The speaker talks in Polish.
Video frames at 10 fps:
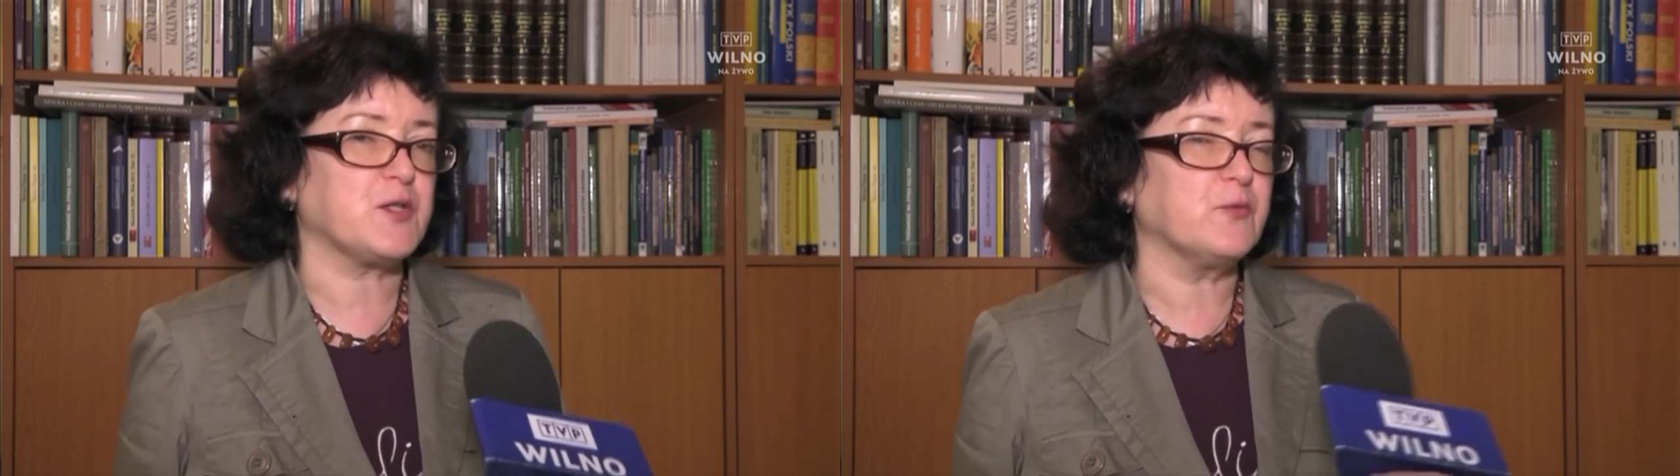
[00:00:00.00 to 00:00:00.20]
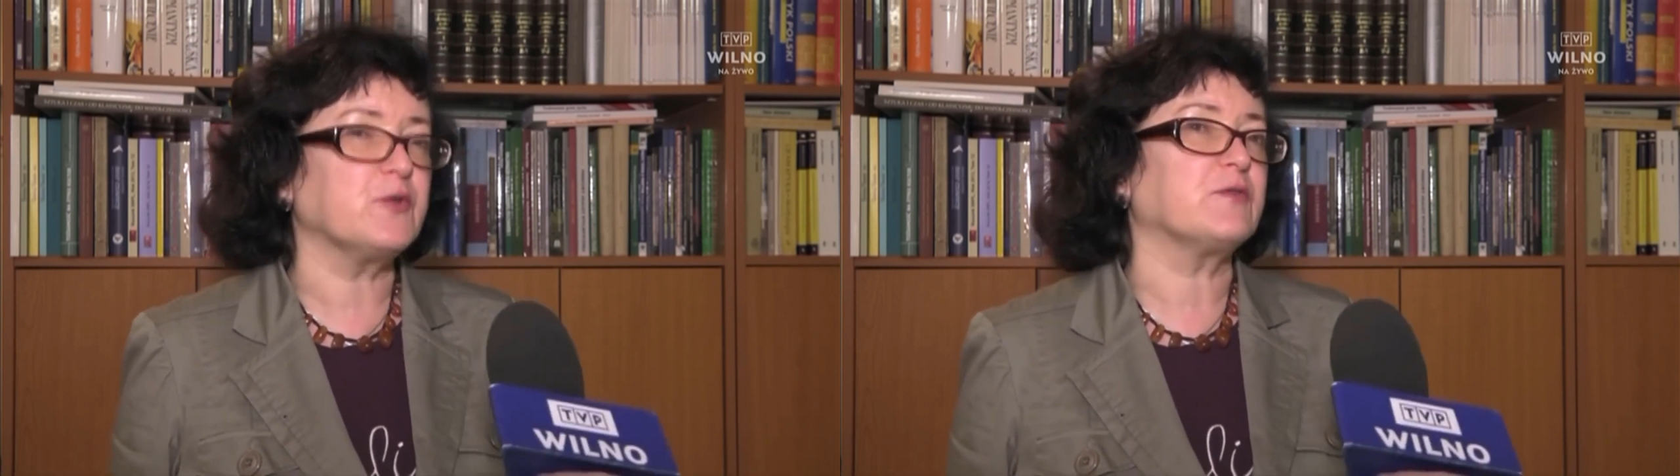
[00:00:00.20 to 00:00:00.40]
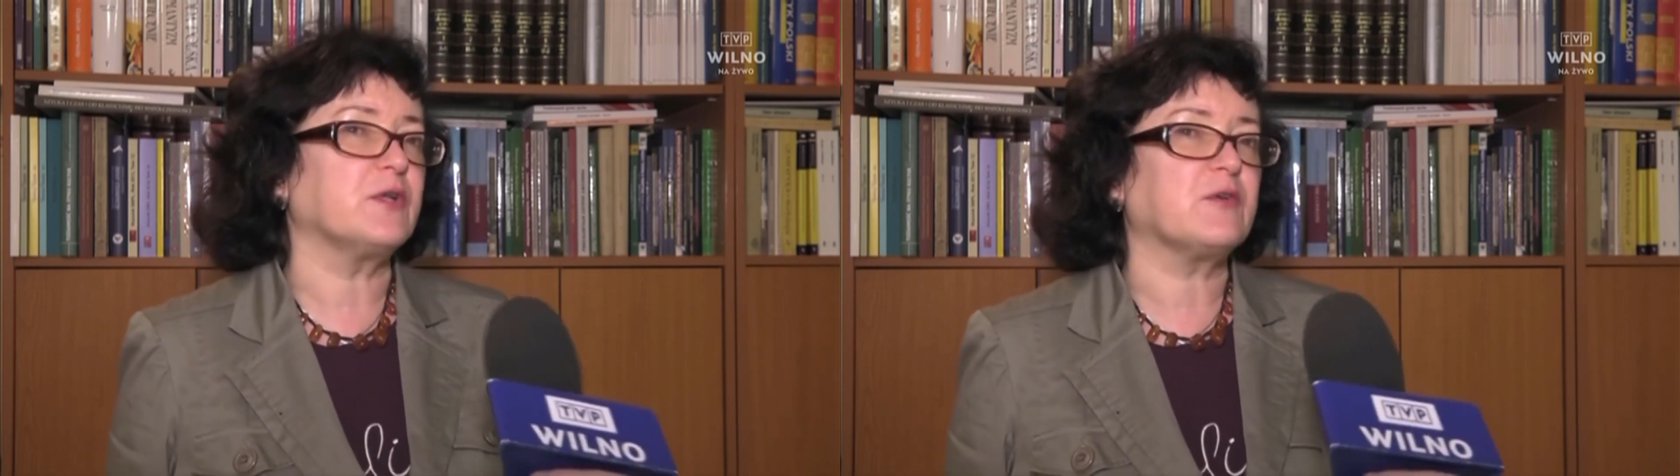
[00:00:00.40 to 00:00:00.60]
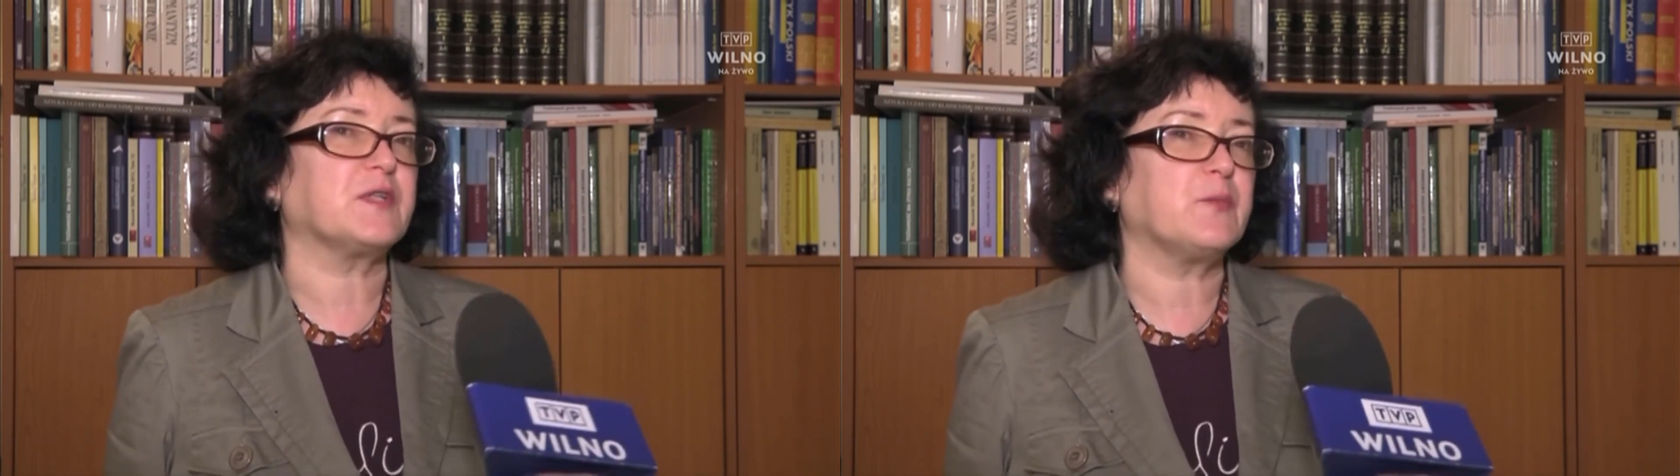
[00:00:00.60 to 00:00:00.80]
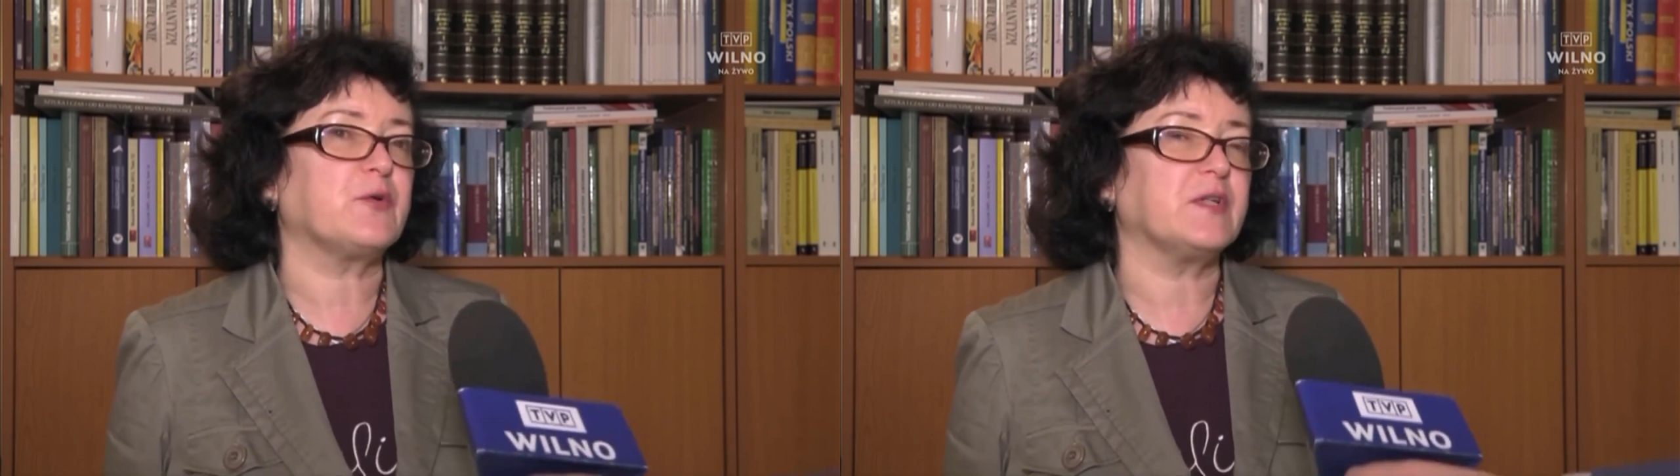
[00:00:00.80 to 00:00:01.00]
otrzymują
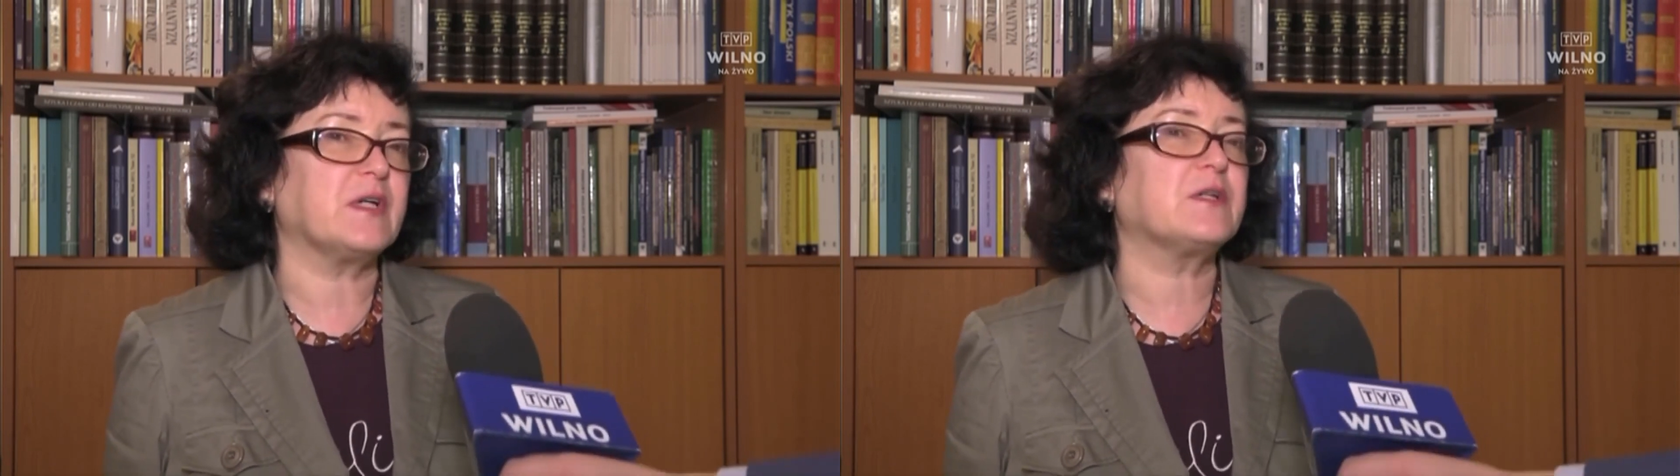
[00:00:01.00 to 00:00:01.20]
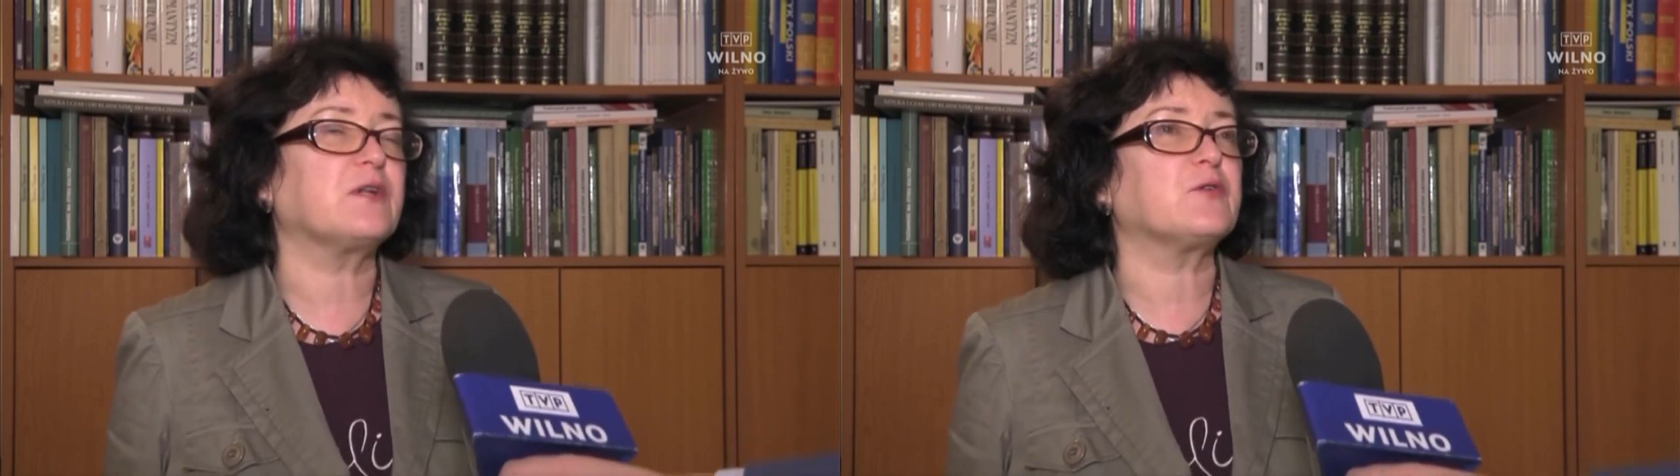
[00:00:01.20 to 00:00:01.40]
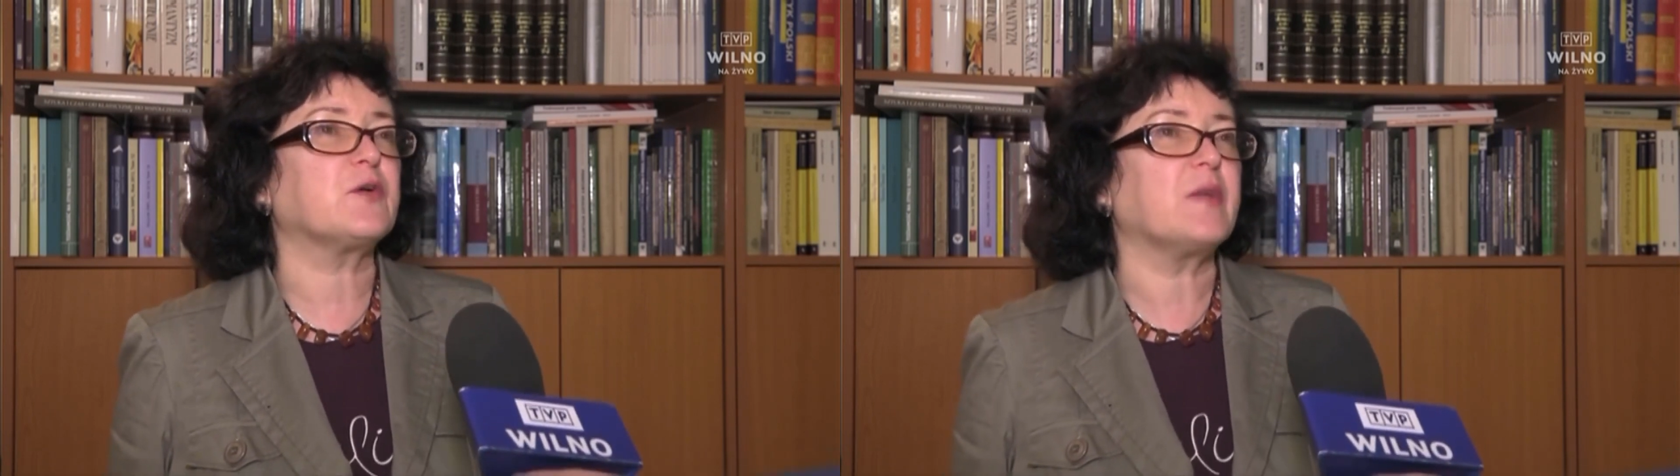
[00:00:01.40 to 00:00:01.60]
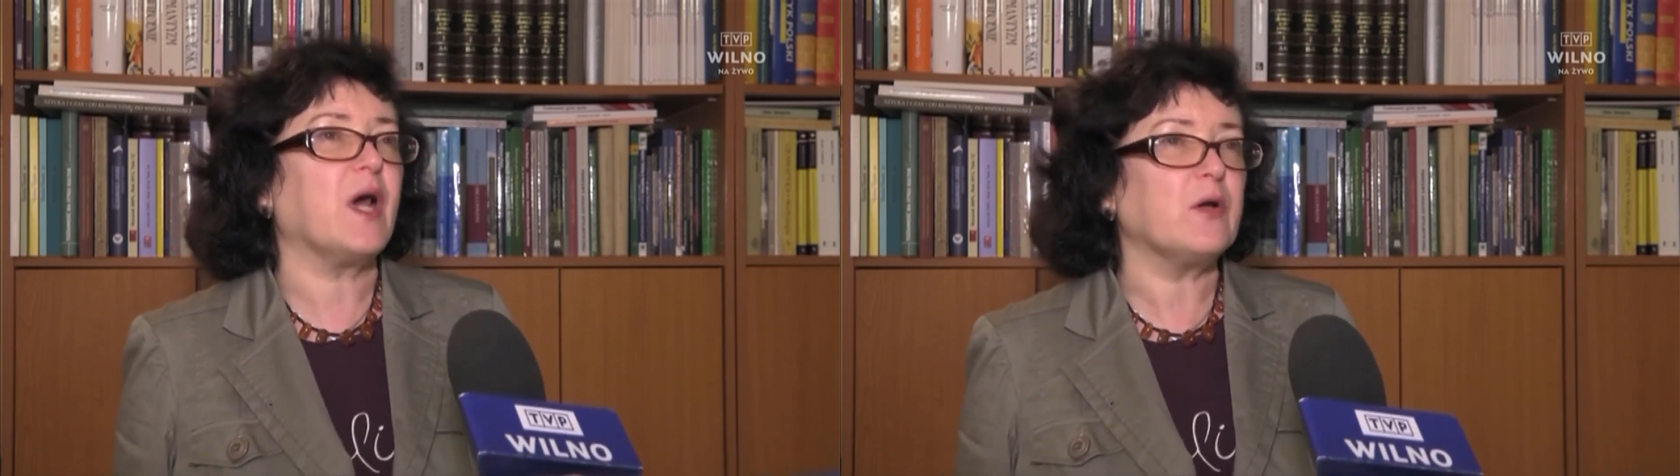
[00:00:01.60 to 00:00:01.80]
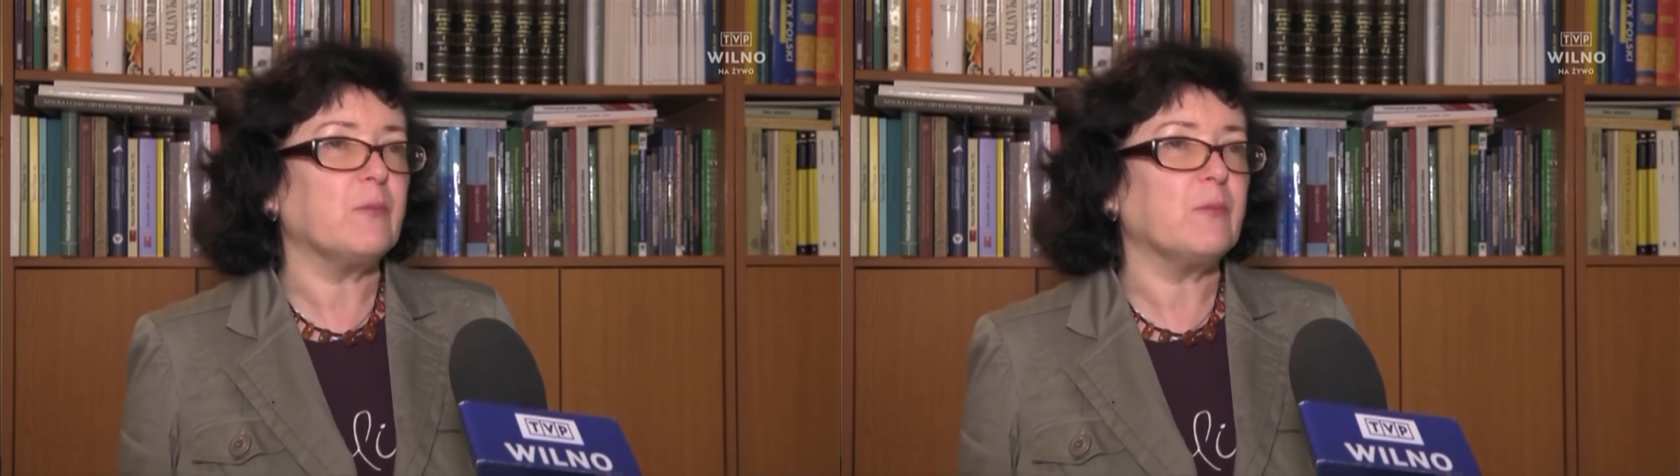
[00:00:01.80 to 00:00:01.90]
tylko te projekty, które